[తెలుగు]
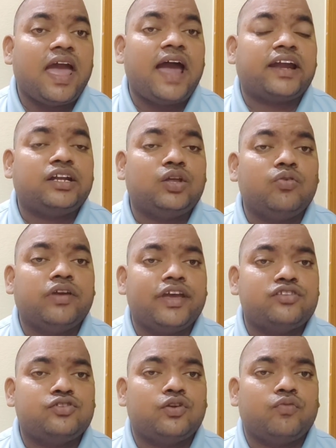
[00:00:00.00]
యాక్టివ్
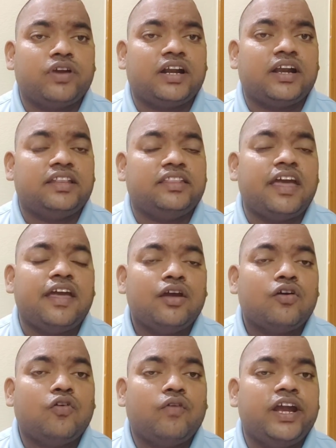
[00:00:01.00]
కేసులు ఉన్నట్లయితే
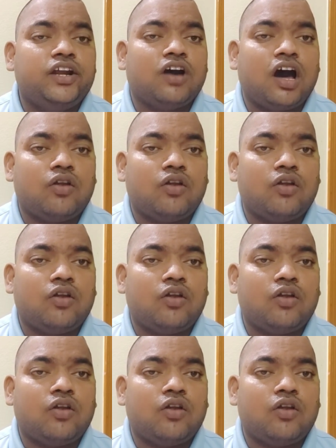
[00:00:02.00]
కువైటు